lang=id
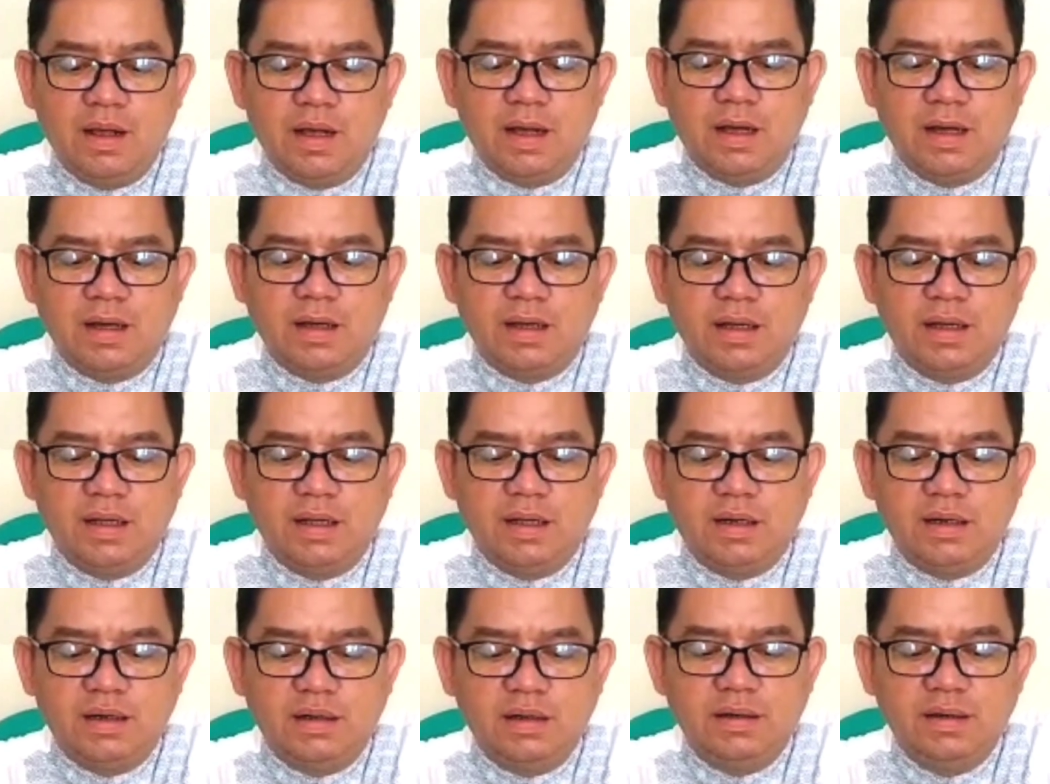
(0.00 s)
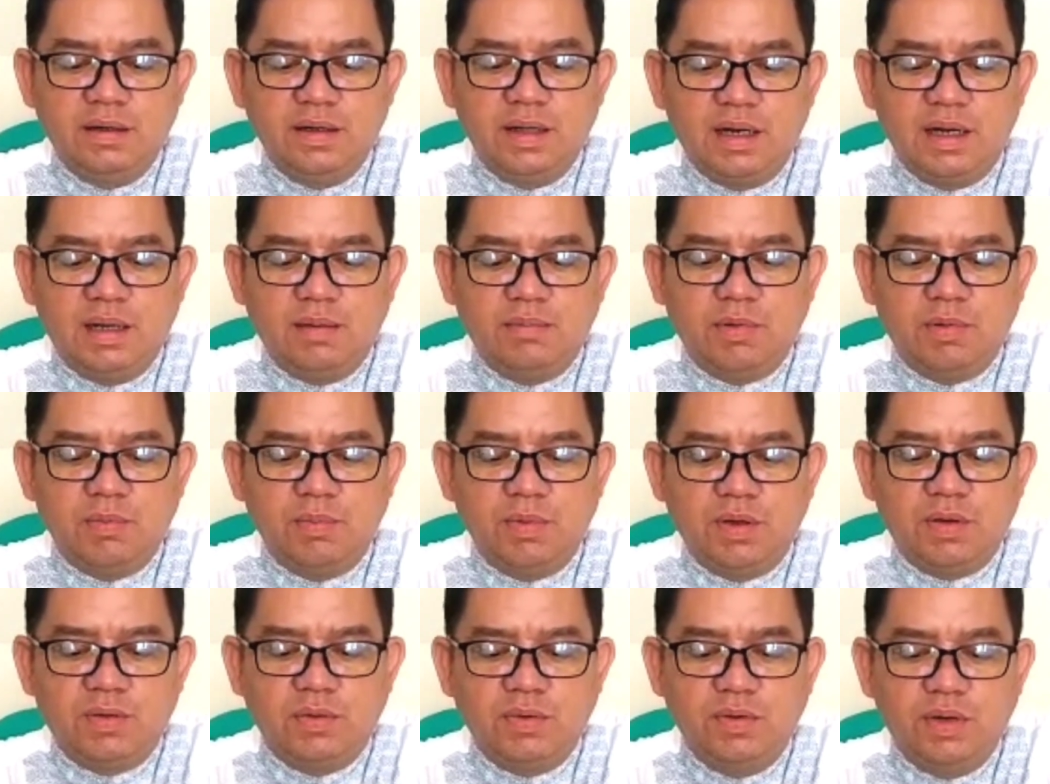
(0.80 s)
agar dalam
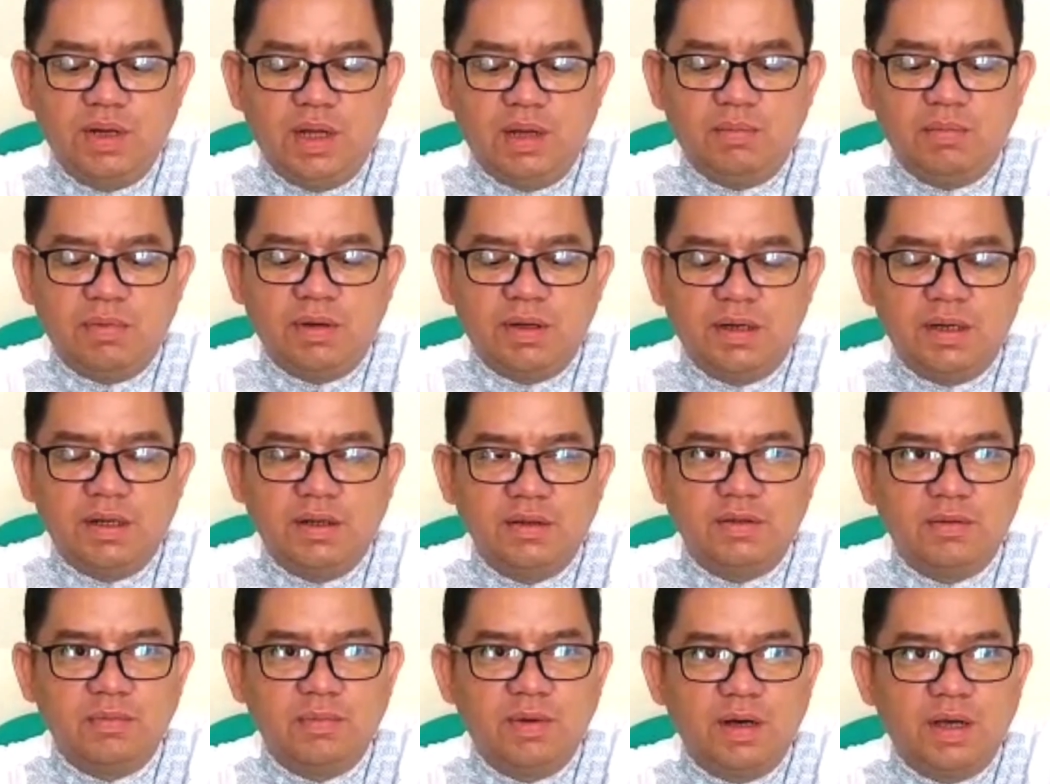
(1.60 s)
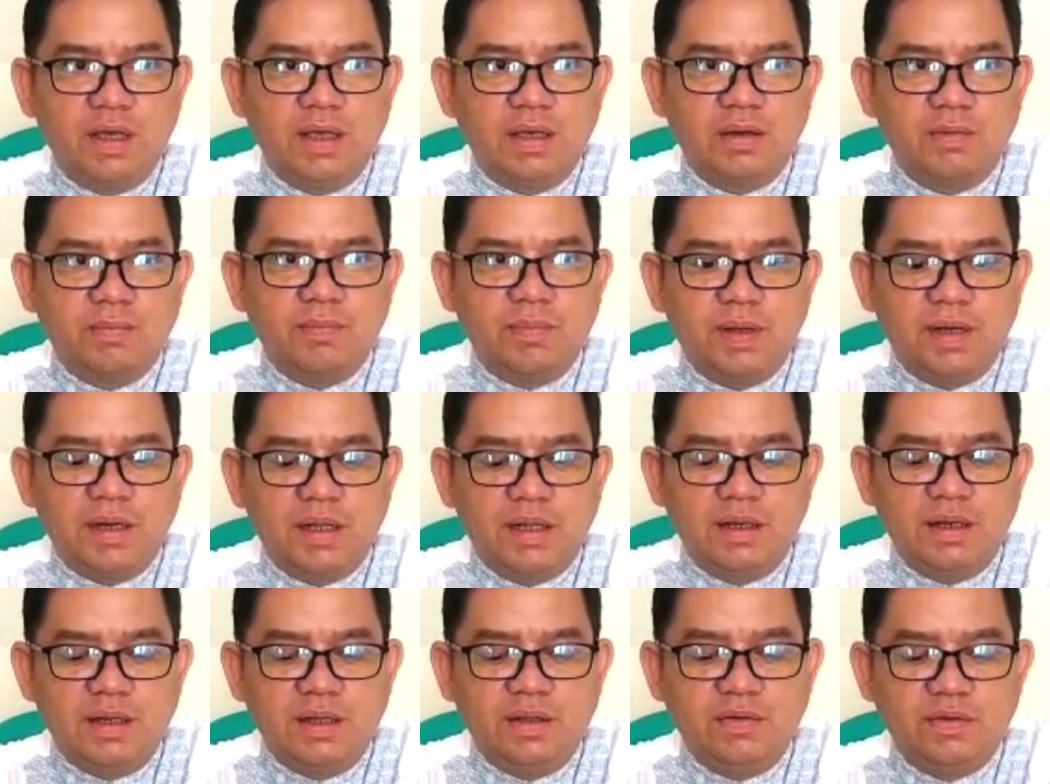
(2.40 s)
memikul amanah sebagai
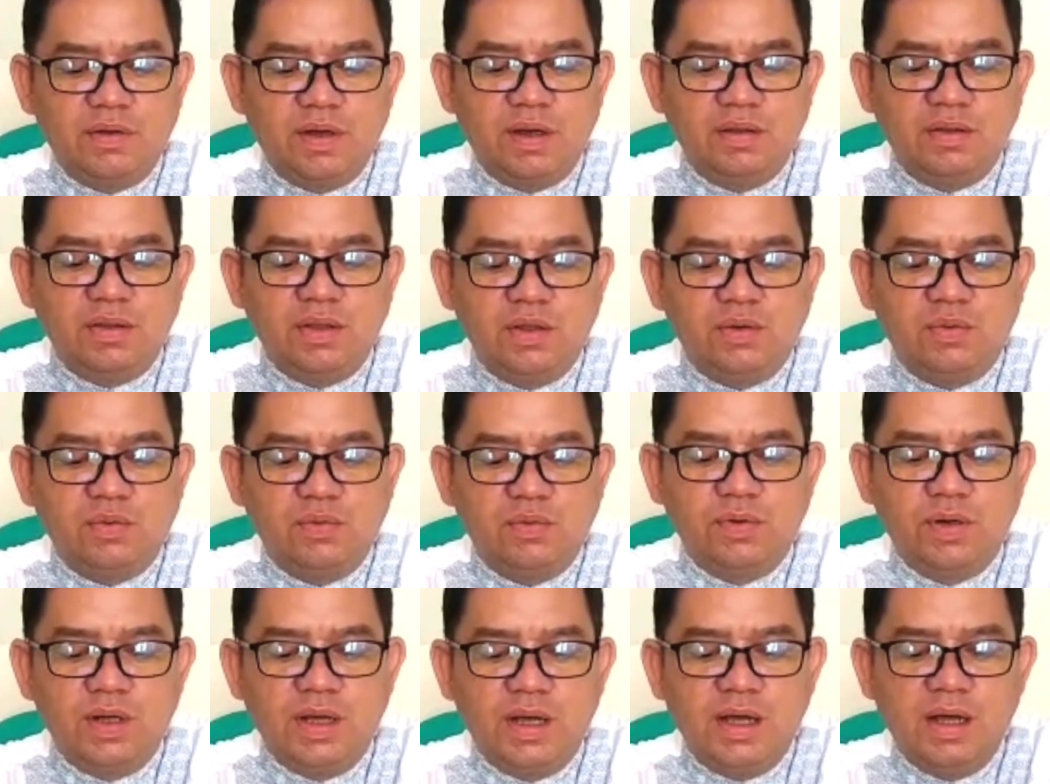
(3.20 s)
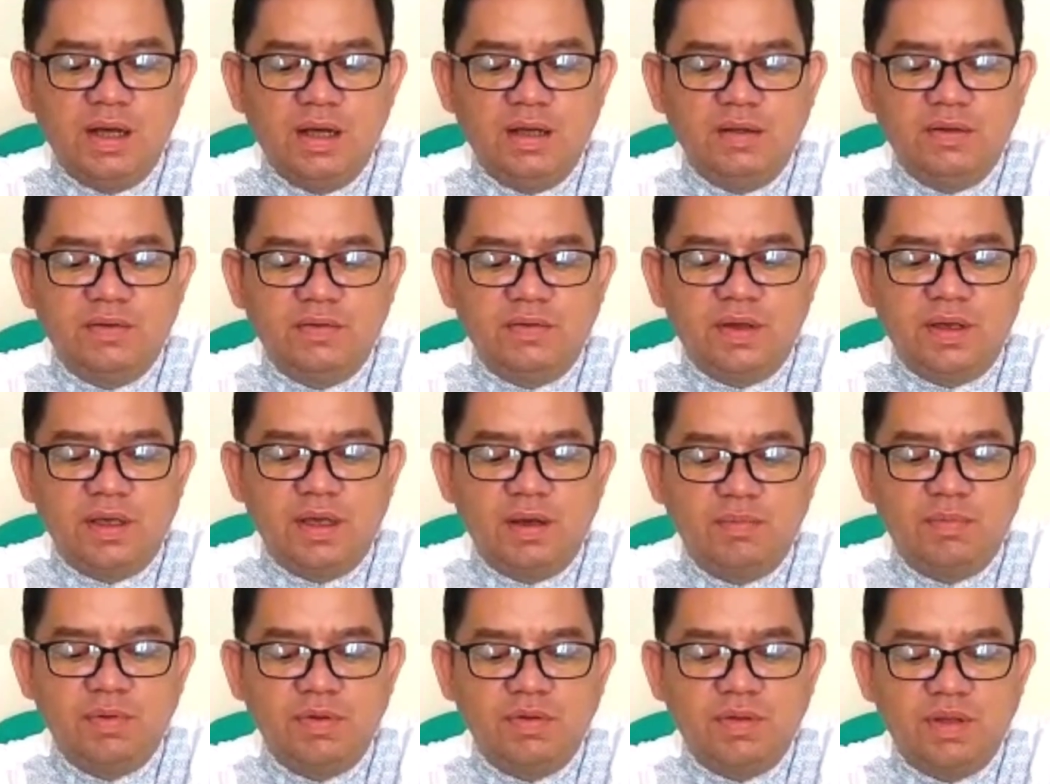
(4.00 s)
kepala desa Cikuda
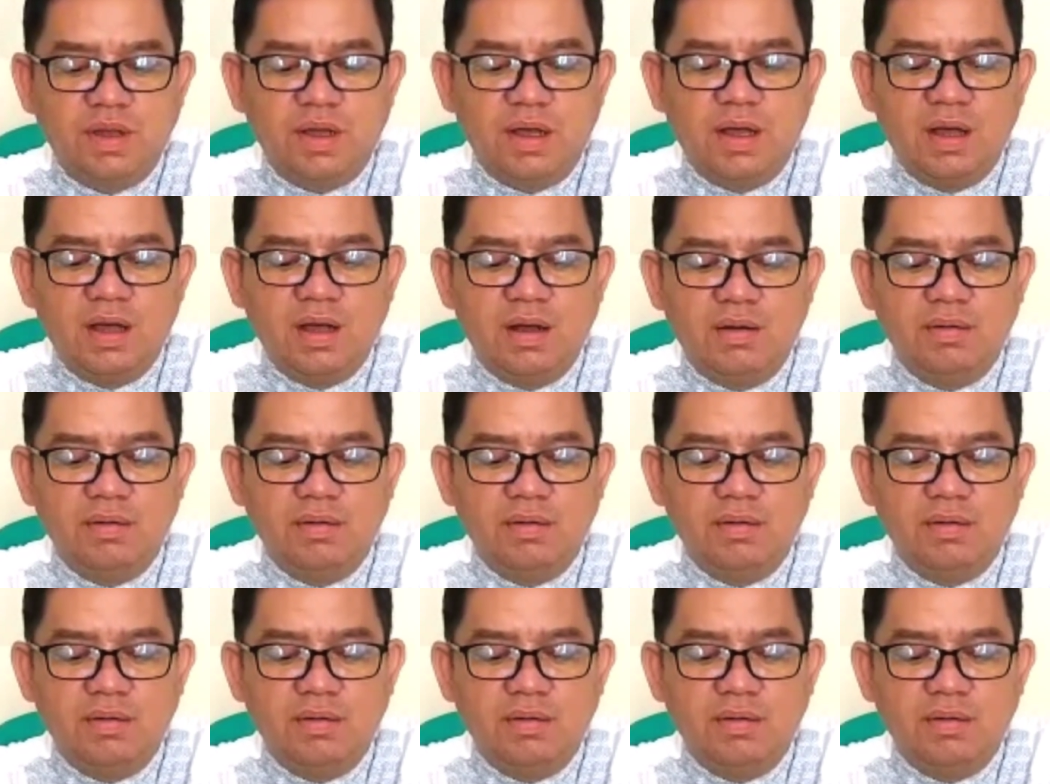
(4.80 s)
saya bisa